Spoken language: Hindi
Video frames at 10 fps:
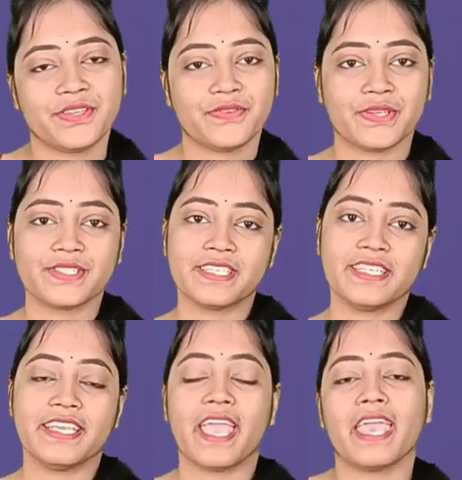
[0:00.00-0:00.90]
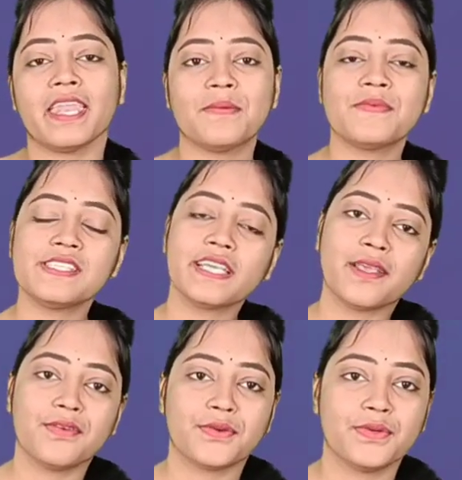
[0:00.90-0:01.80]
यूनिवर्सिटी एनएमसी
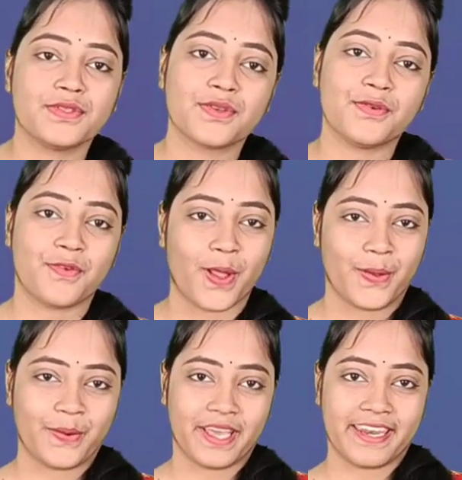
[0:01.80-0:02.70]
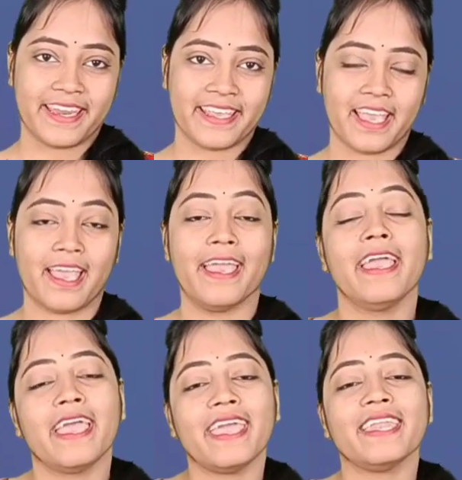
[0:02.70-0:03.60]
के रूल्स को फॉलो कर रही है
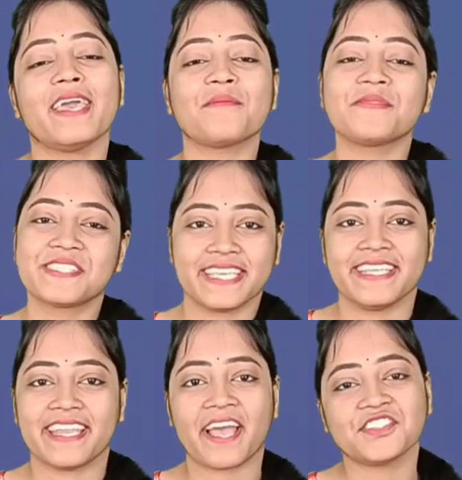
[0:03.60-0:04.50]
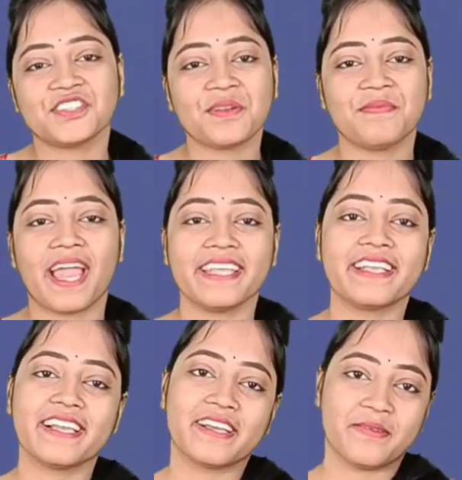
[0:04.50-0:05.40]
एनएमसी नेशनल
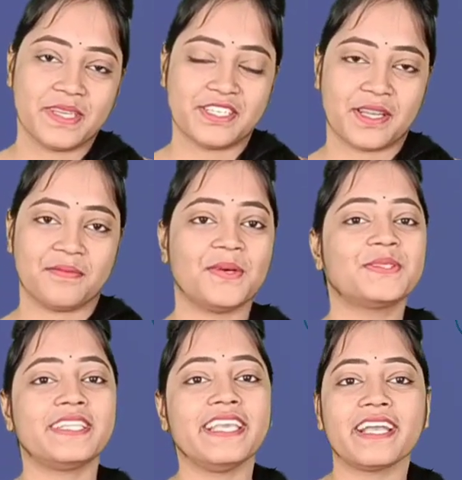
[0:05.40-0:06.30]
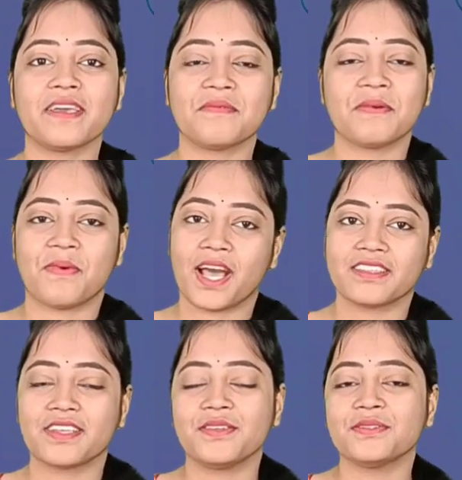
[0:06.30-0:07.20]
मेडिकल कमीशन मोस्टली अगर मैं
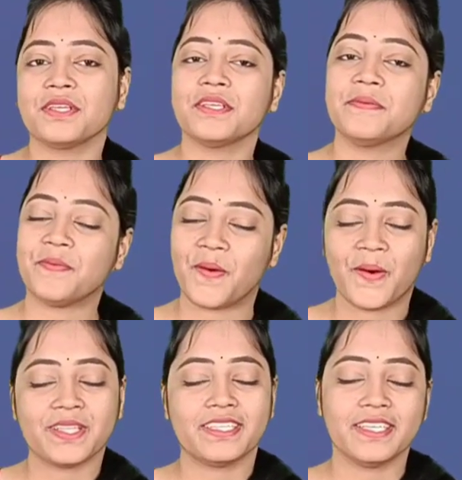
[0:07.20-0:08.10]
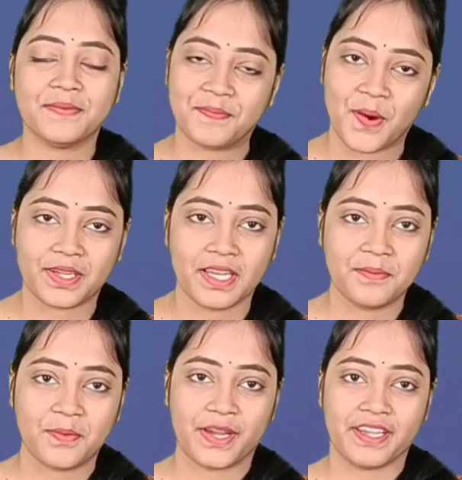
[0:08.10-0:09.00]
बात करूँ तो ये बहुत ही
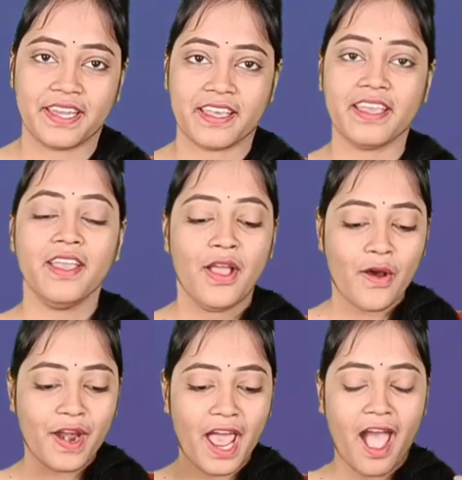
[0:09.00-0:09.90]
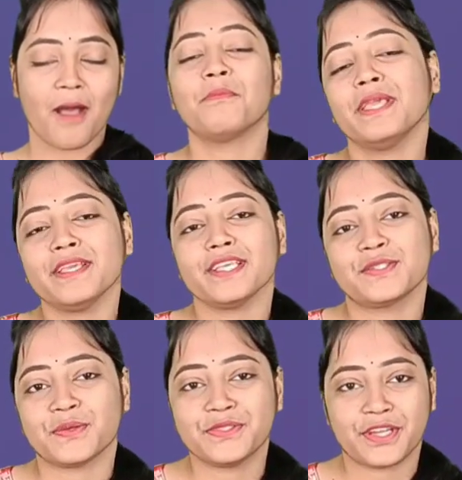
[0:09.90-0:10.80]
इम्पॉर्टेंट पॉइंट है और आप भी ये
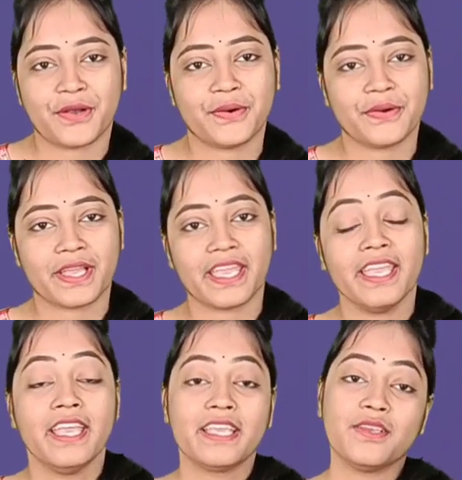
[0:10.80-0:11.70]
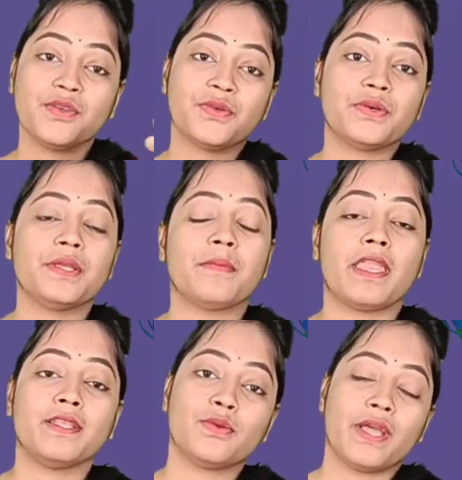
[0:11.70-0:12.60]
सोच रहे होगे कि यू नो कि
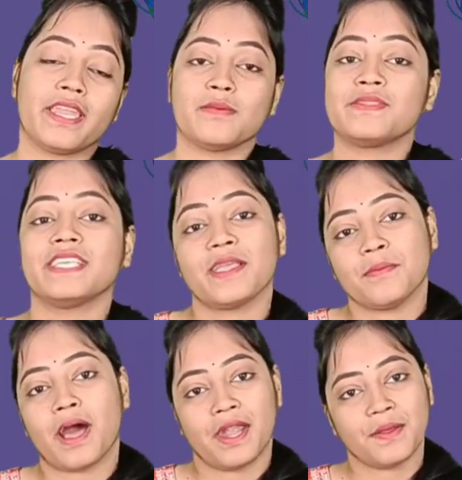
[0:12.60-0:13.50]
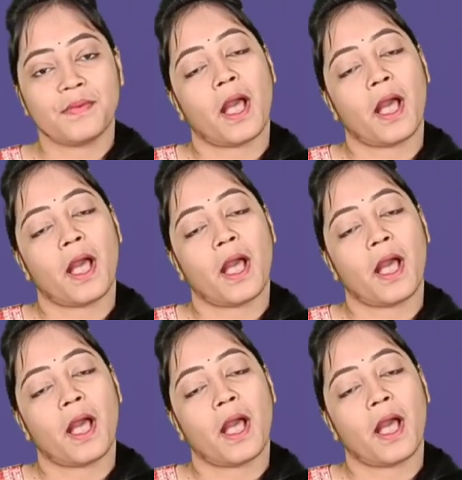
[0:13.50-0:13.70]
मैंने तो एनएमसी के बारे